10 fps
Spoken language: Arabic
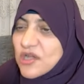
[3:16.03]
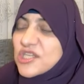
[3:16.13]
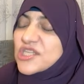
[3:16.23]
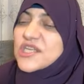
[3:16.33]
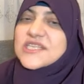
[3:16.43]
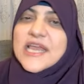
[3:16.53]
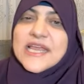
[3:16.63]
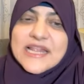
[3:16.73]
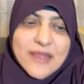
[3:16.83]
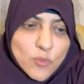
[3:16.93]
قصه
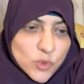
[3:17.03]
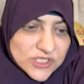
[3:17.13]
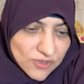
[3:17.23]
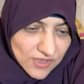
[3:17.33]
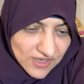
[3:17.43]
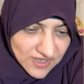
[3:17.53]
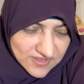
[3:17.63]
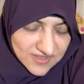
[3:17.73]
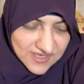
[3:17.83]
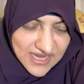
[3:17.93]
سيدنا موسى
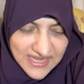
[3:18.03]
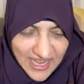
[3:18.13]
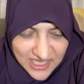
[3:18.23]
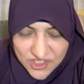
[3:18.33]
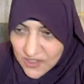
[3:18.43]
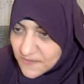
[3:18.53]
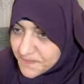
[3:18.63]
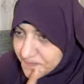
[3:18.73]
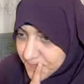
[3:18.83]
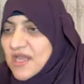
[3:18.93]
والخضر ايه اللي حصل